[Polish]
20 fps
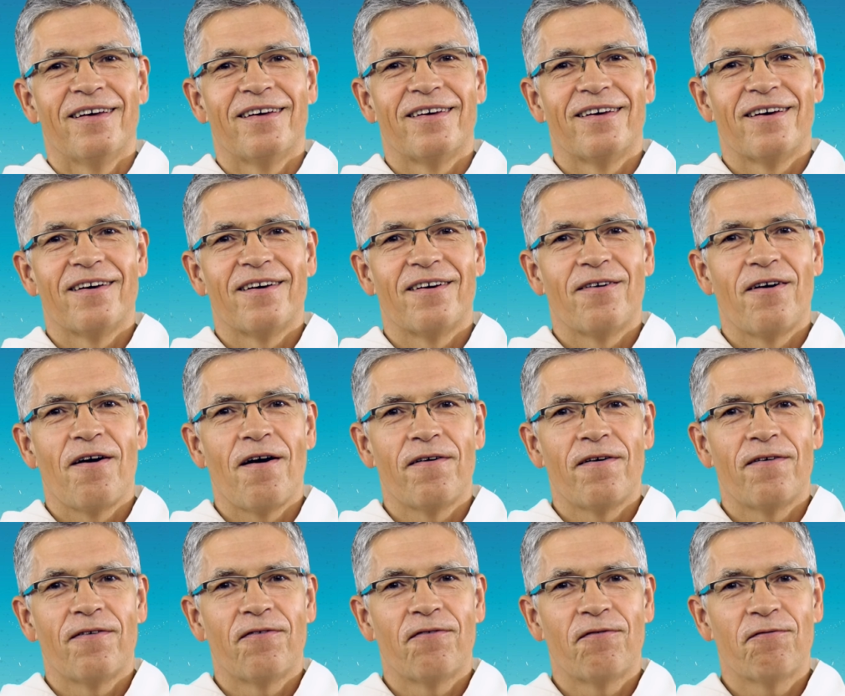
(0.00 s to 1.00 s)
E,
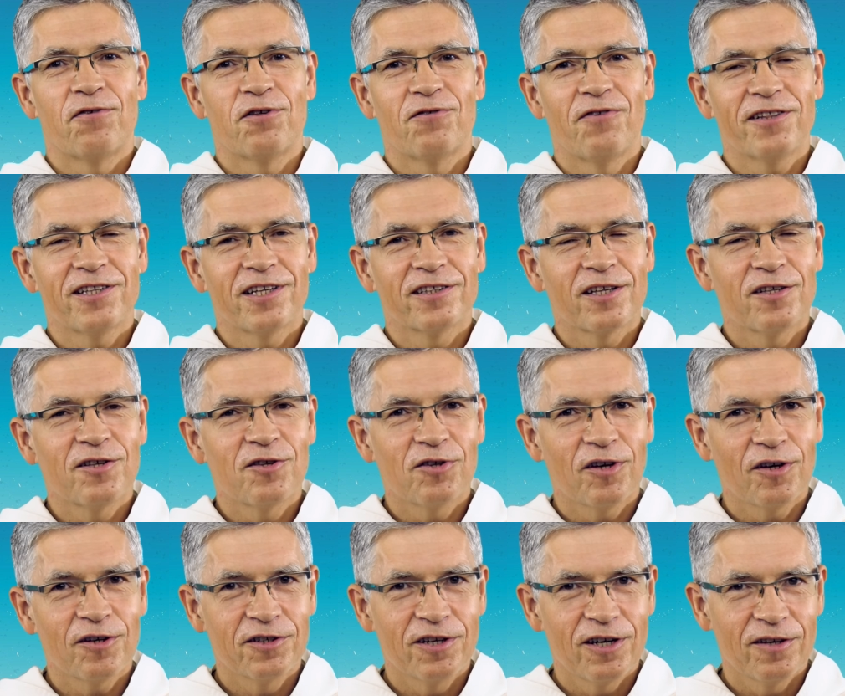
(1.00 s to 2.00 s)
w świetle tej
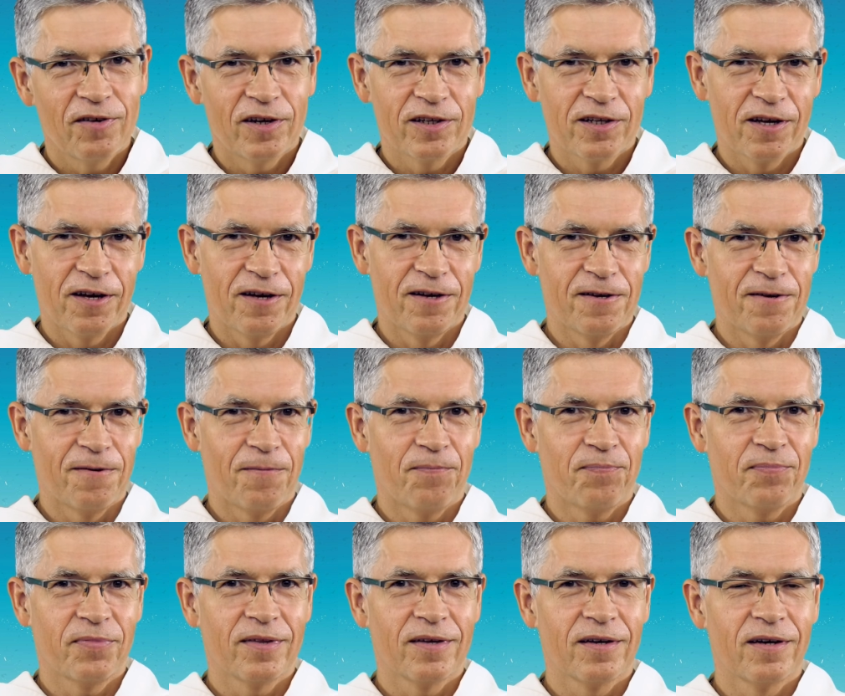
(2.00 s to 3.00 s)
dzisiejszej Ewangelii,
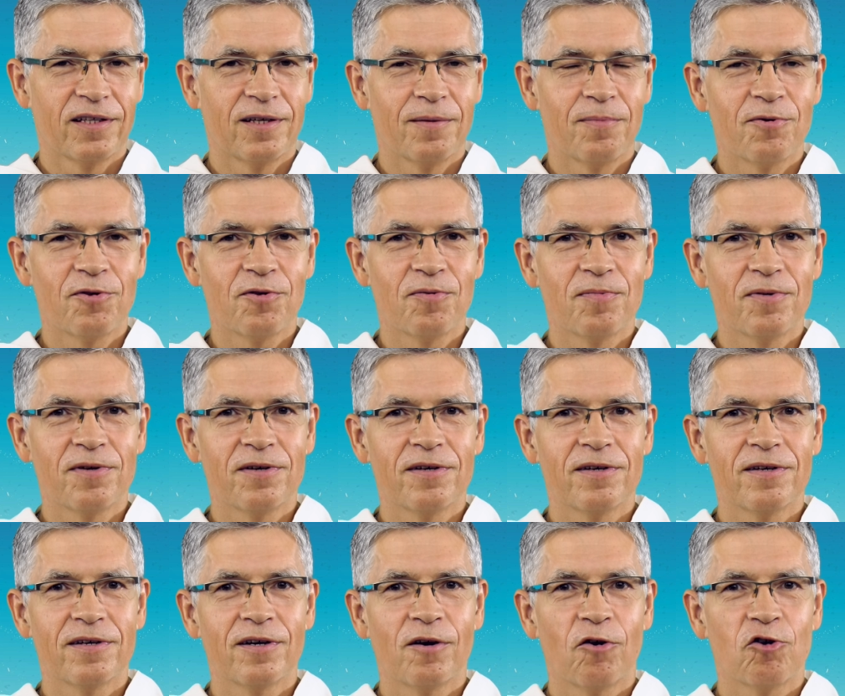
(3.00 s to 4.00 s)

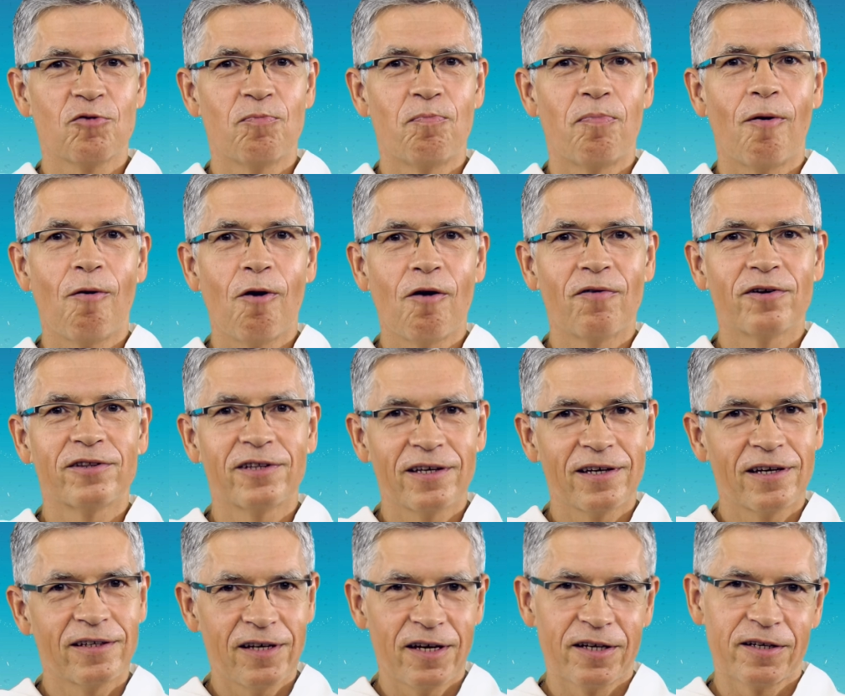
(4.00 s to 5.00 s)
gdybyśmy choć połowę
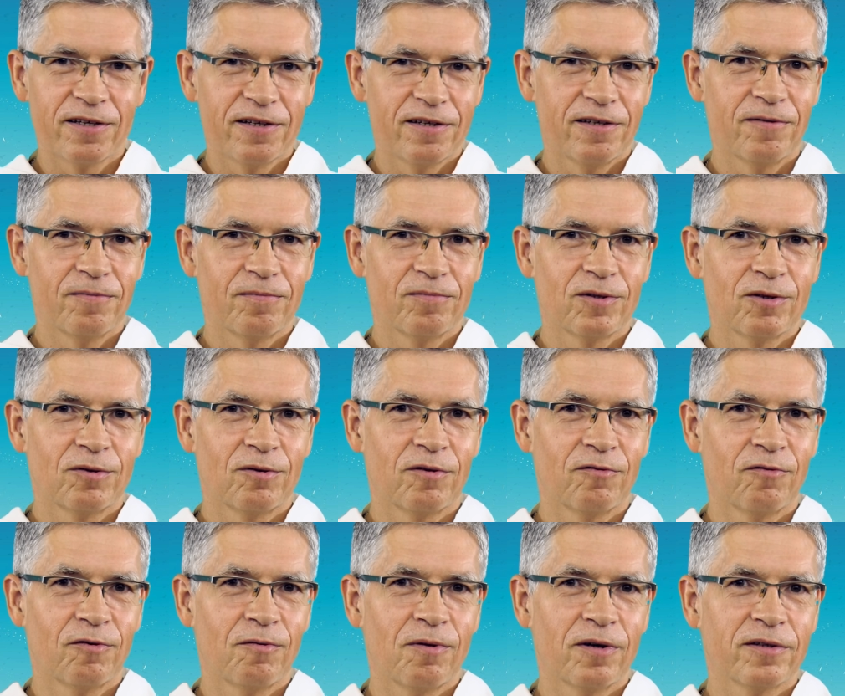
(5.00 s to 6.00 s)
tej energii,
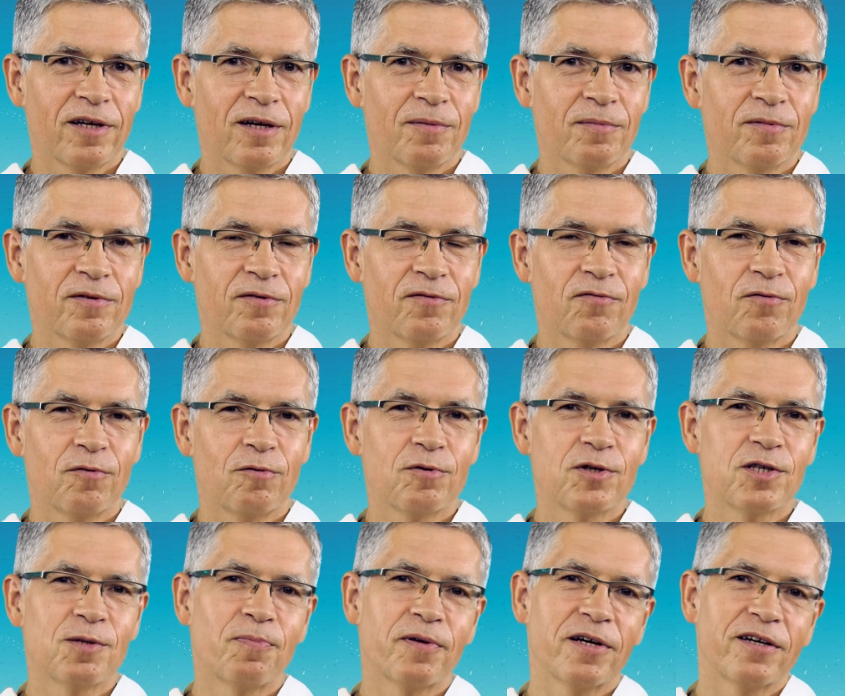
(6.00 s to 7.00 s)
którą wkładamy w
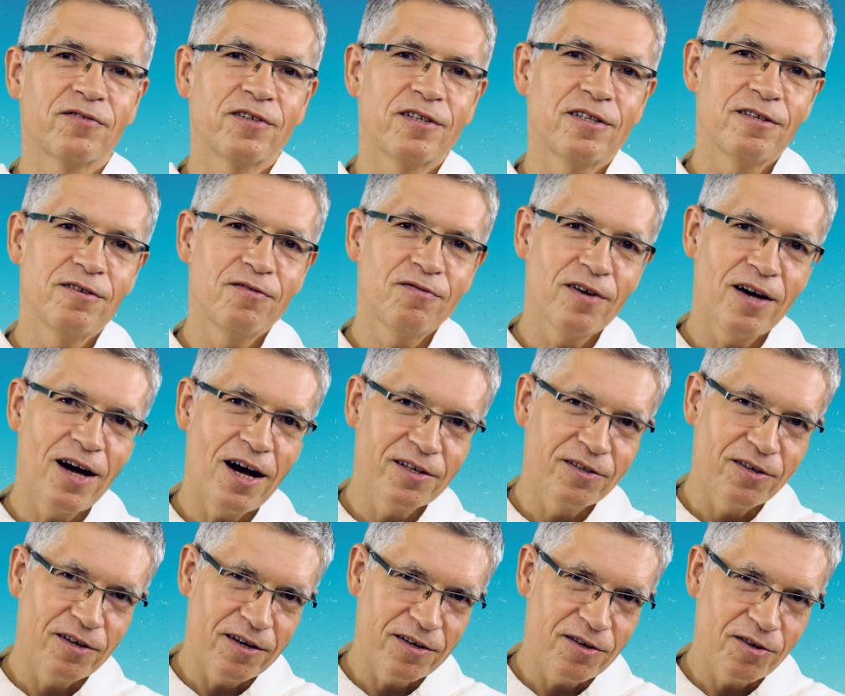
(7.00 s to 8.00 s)

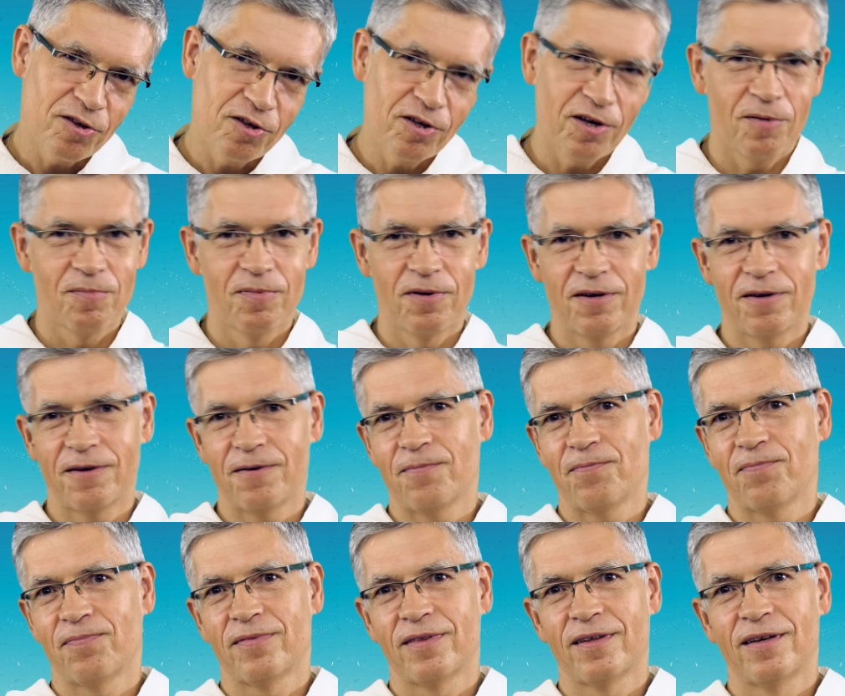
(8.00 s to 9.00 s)
usprawiedliwianie siebie,
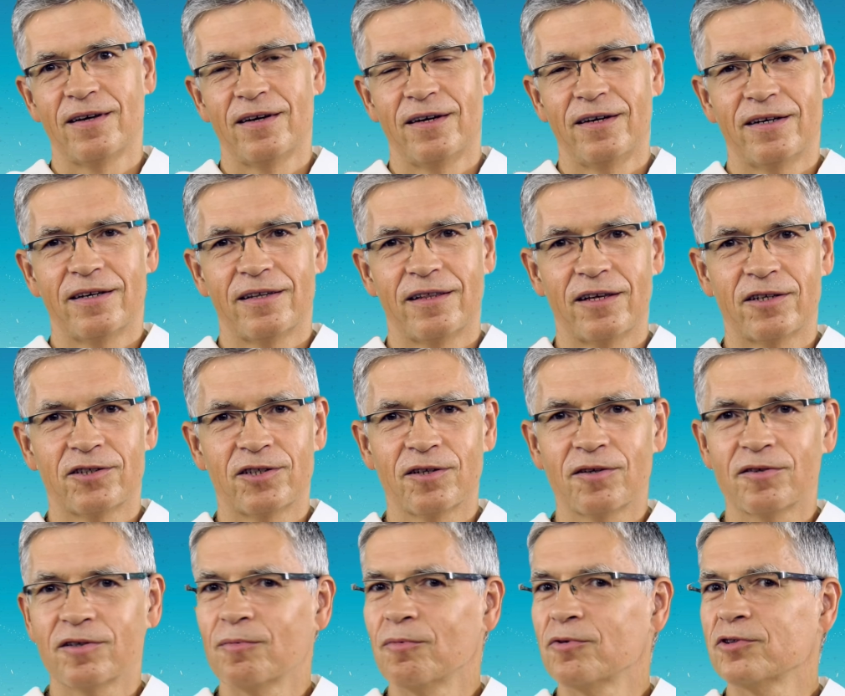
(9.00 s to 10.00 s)

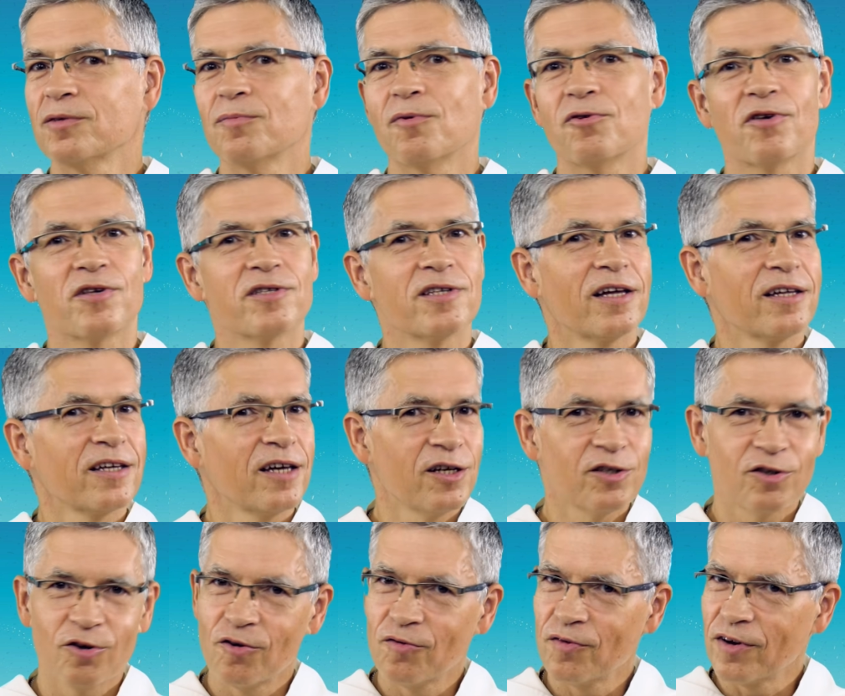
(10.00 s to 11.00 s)
dlaczego nie możemy się
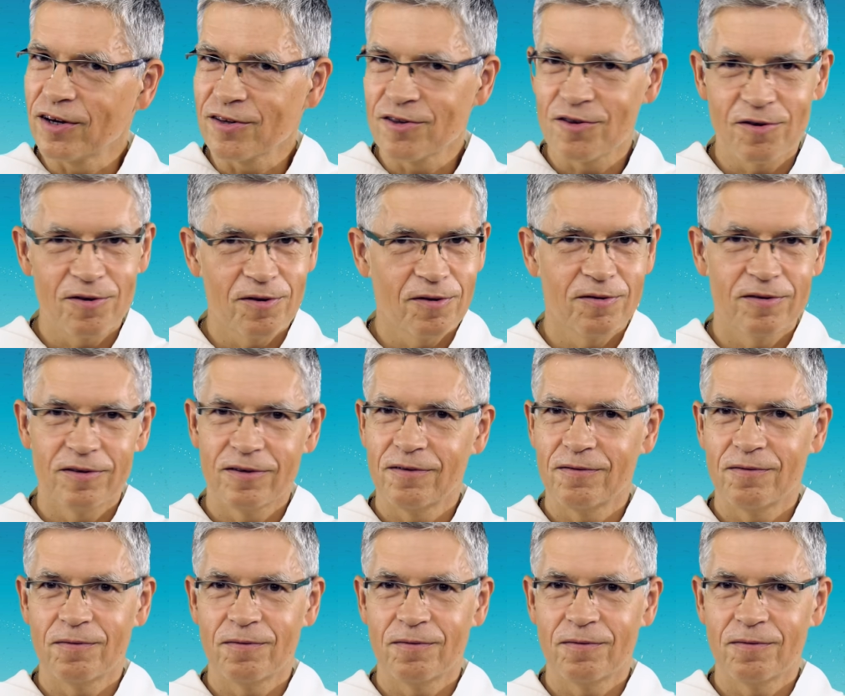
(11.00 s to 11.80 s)
zaangażować